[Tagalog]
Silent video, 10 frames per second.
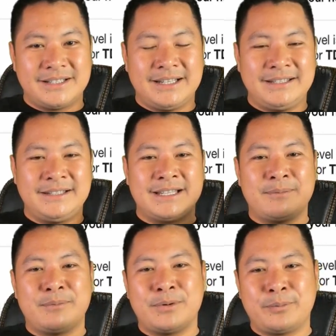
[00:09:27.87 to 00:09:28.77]
hindi na
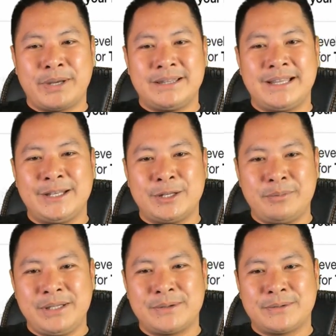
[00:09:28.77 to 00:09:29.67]
po pwedeng
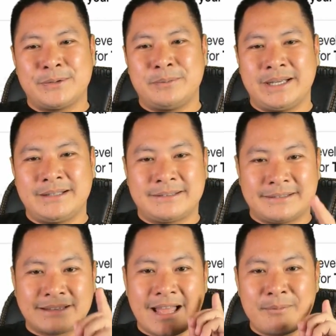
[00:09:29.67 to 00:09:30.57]
inumin yung tubig.
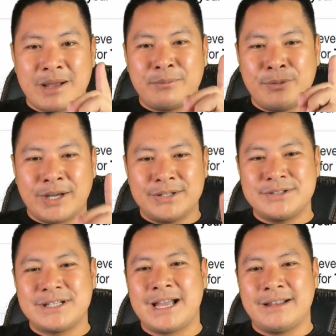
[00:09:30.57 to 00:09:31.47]
Tama po kayo
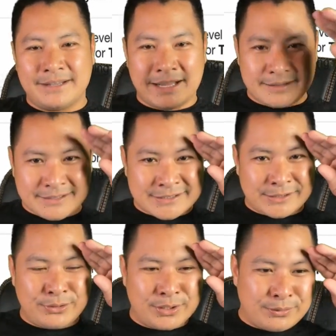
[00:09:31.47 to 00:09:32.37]
dyan. Yan.
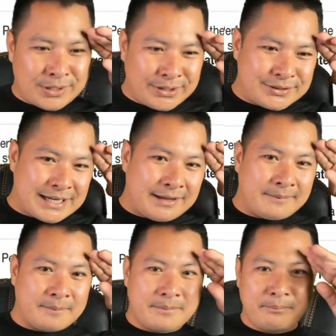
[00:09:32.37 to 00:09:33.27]
Tasalduhan ko kayo
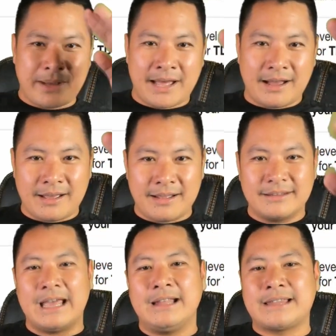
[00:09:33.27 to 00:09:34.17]
dyan. Pak!
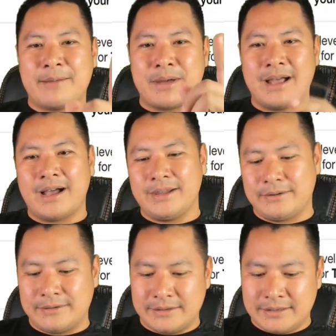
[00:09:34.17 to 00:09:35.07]
Dahil tama
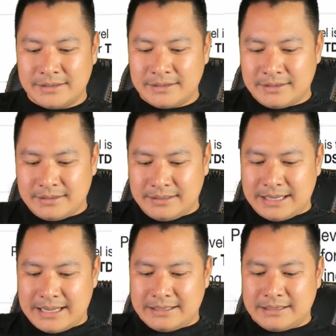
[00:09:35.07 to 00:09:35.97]
kayo.
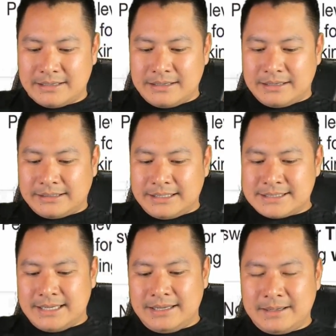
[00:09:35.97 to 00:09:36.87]
Ayan.
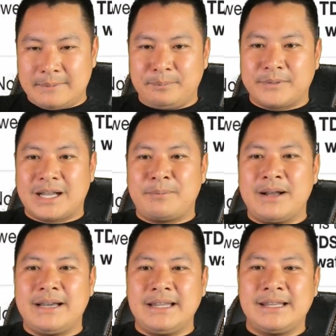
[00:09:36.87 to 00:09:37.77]
Kasi,
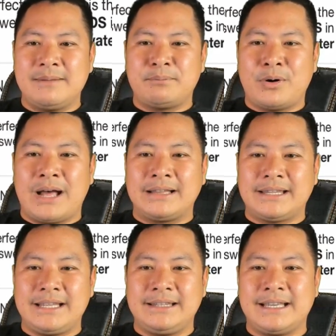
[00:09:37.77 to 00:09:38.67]
Kapag ganyan po ang
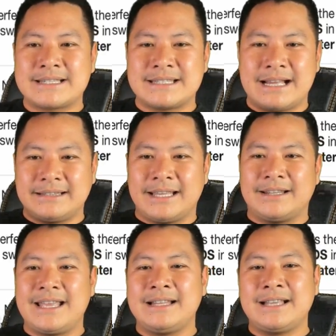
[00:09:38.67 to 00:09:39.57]
TDS natin,
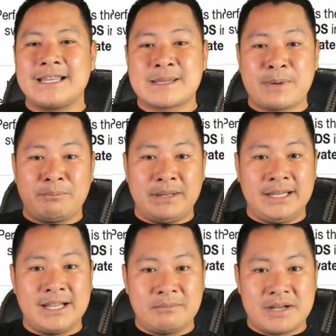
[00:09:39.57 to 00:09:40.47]
ayan guys, sa pagpili
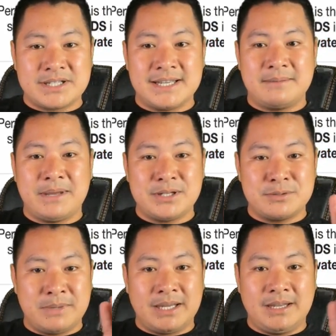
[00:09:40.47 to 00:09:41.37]
ng machine, medyo
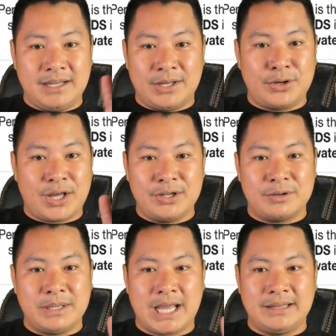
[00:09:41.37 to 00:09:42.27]
may ano na kayo,
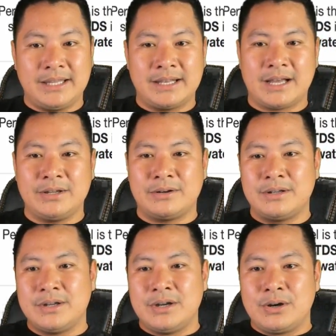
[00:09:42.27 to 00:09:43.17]
may idea na kayo.
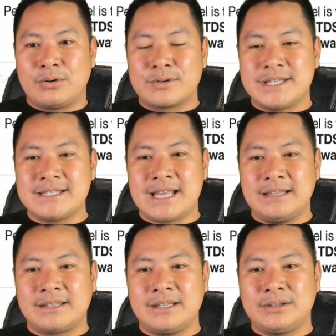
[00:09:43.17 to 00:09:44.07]
Kung
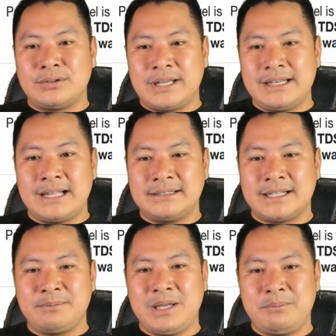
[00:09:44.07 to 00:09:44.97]
600 to
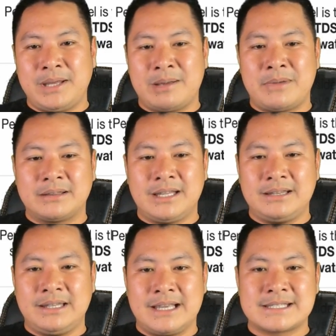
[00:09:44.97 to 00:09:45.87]
900 ppm ang
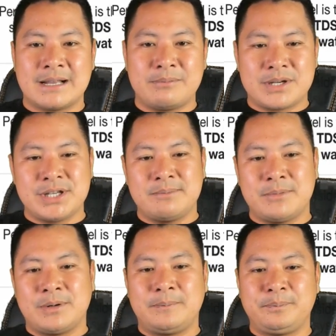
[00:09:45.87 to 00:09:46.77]
TDS ng machine
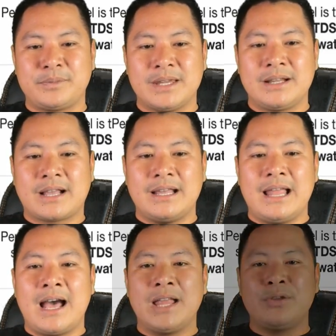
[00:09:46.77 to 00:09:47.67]
mo,
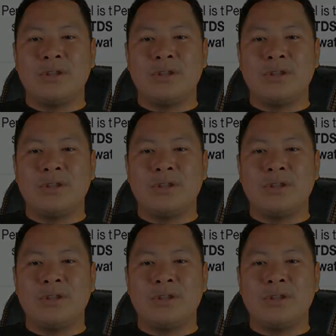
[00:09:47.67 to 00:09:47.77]
kailangan nyo